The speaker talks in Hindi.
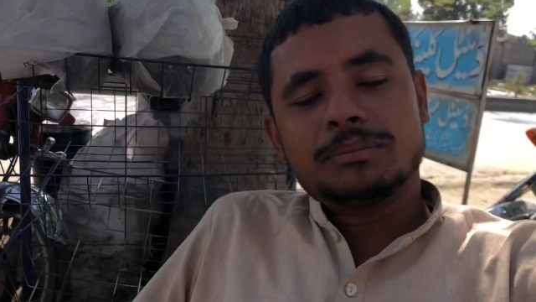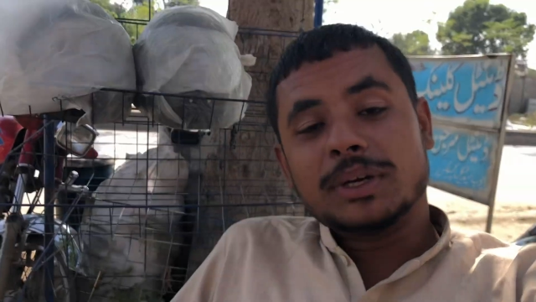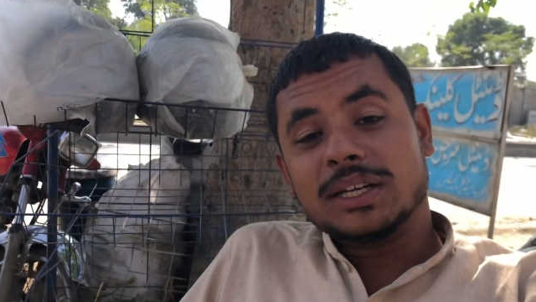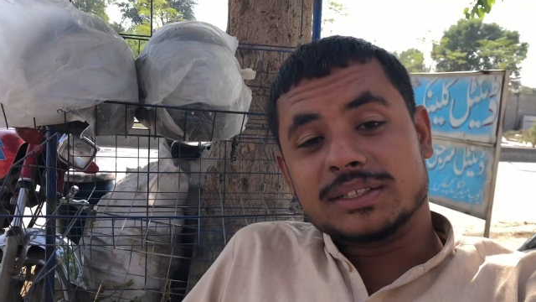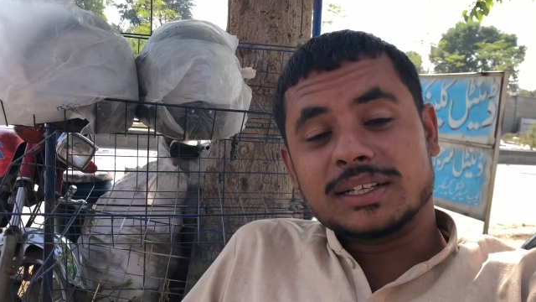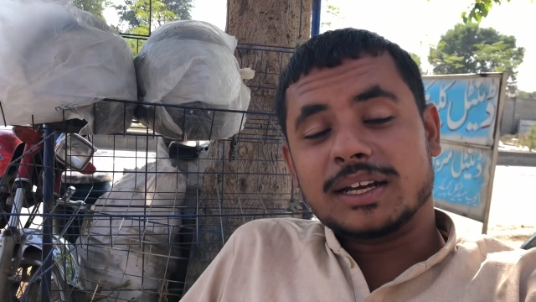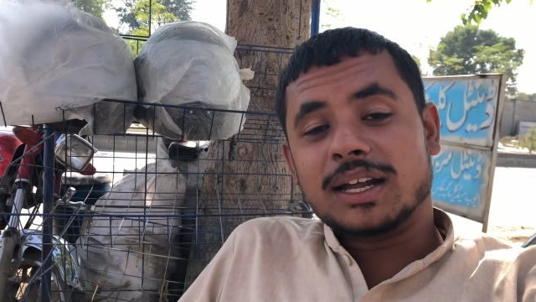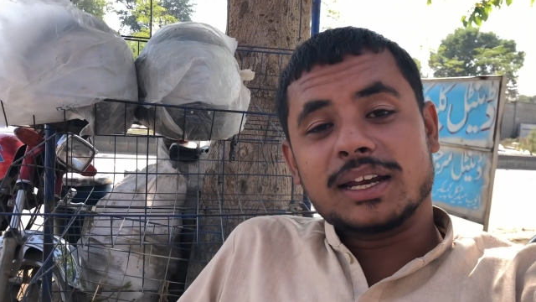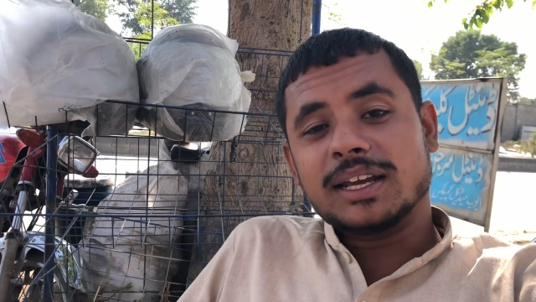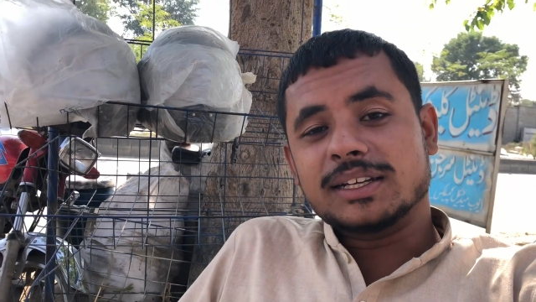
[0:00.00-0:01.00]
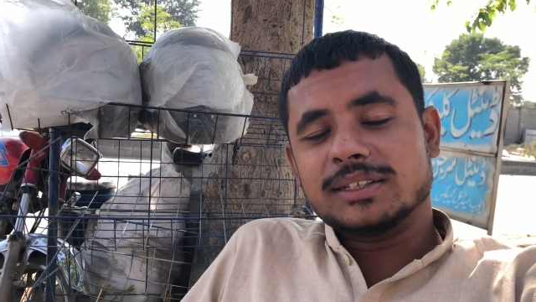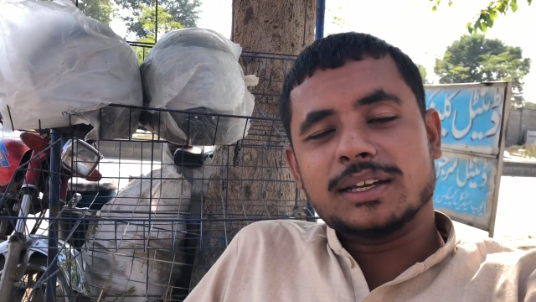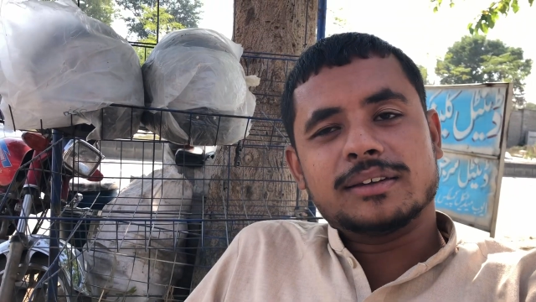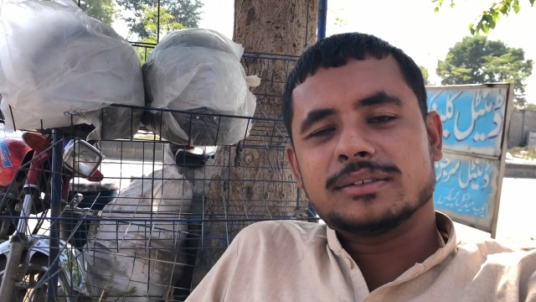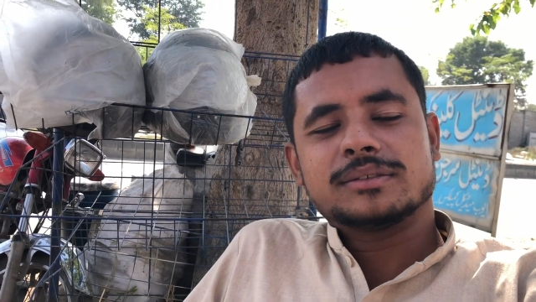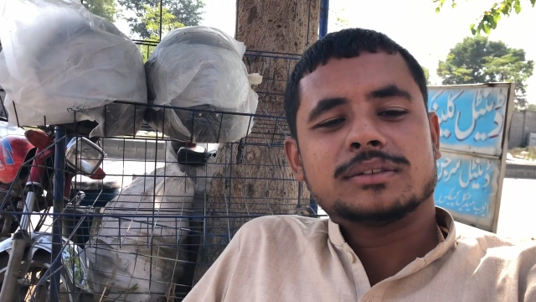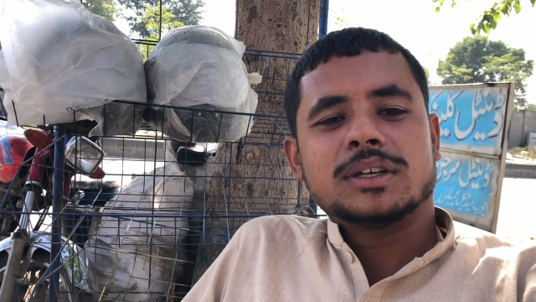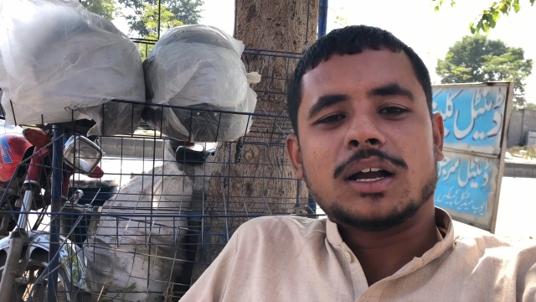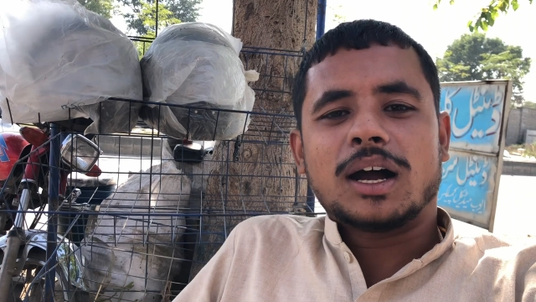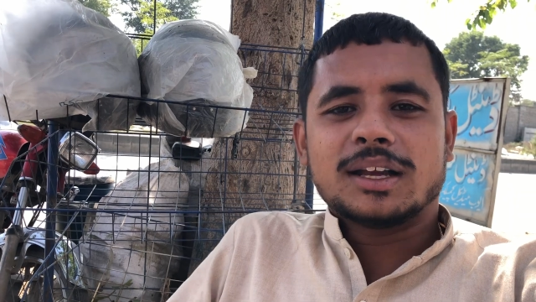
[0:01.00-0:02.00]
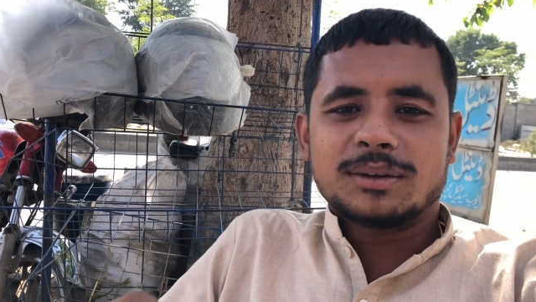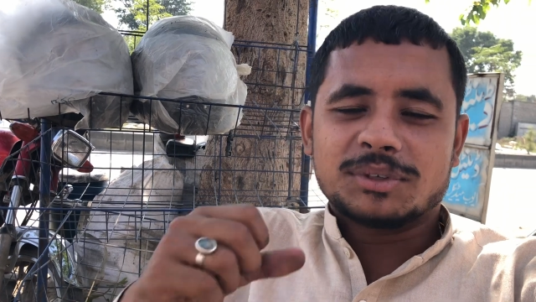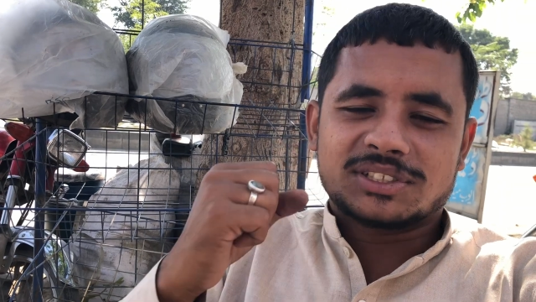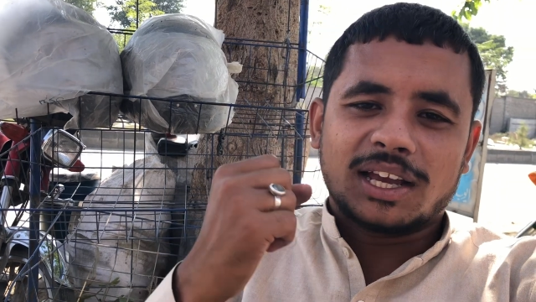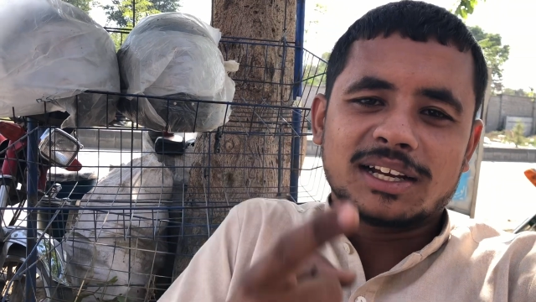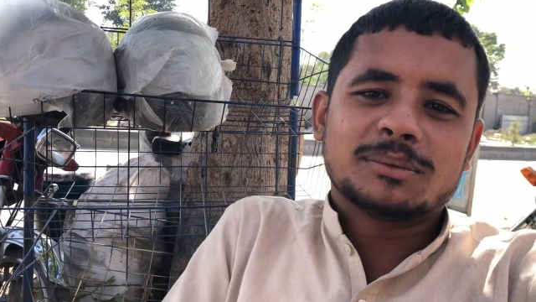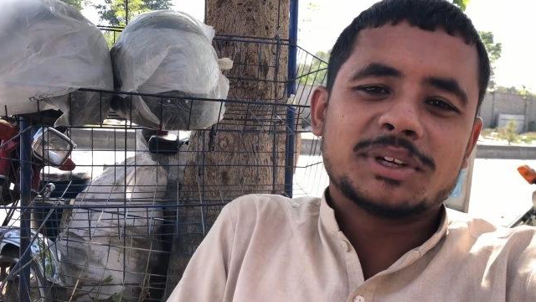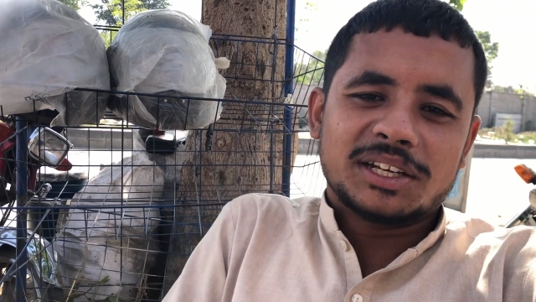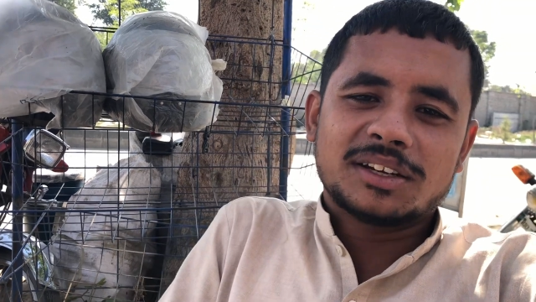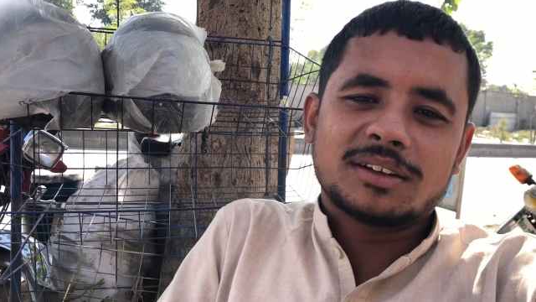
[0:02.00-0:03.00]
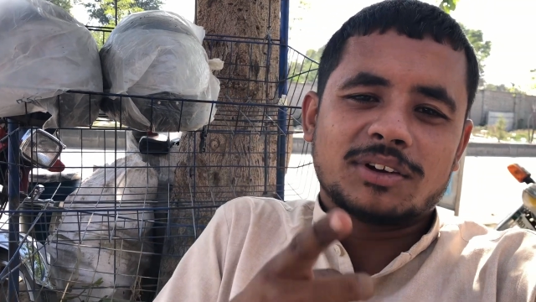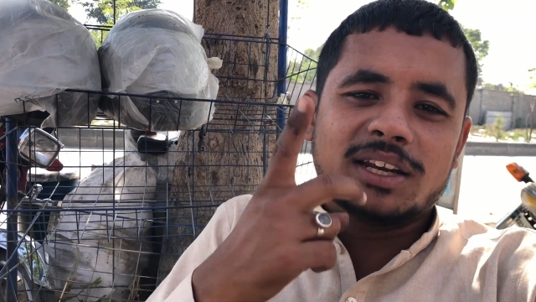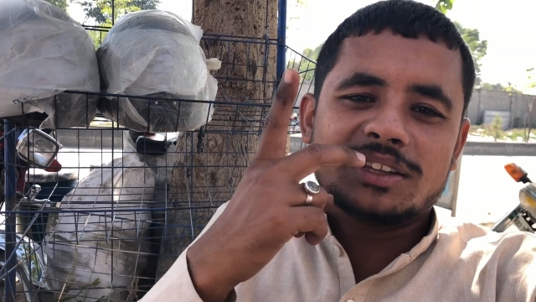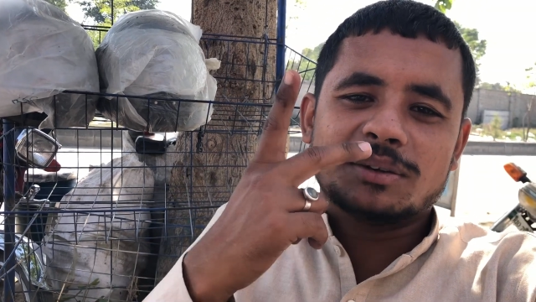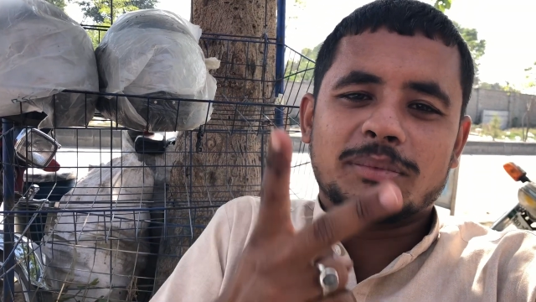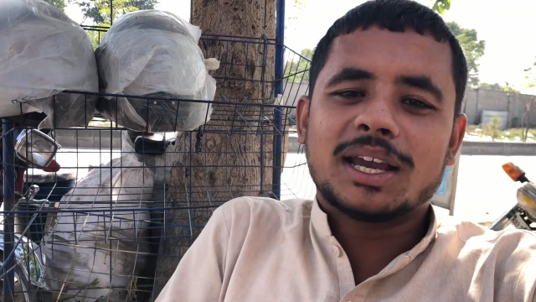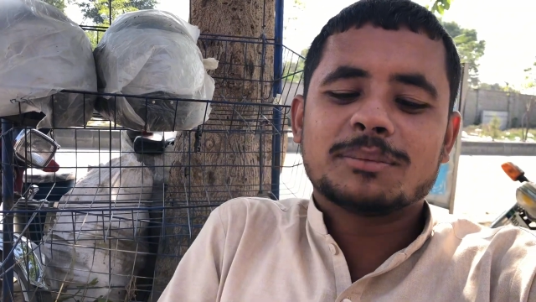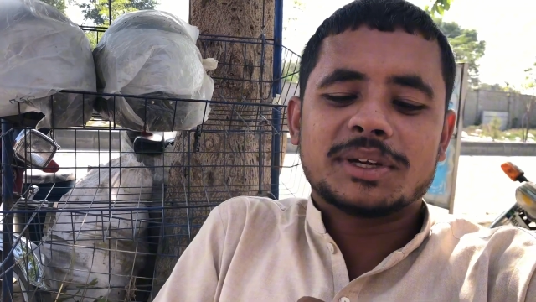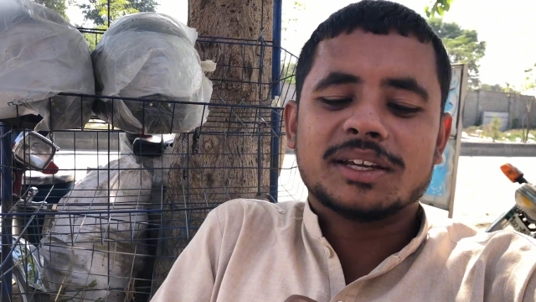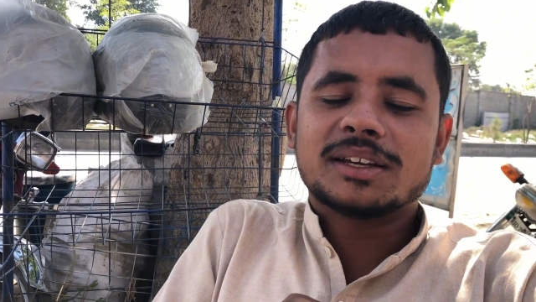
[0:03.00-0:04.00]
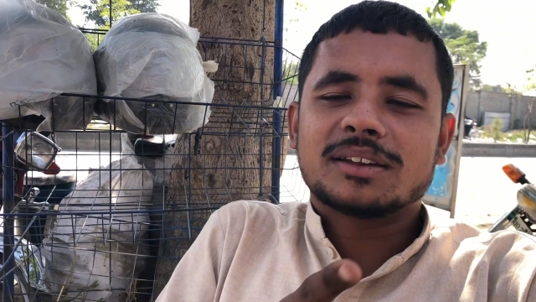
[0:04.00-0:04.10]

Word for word: फिर इसे घर लेके जाएँ आज हमें साइकिल भी ठीक करवानी थी बाइक भी ठीक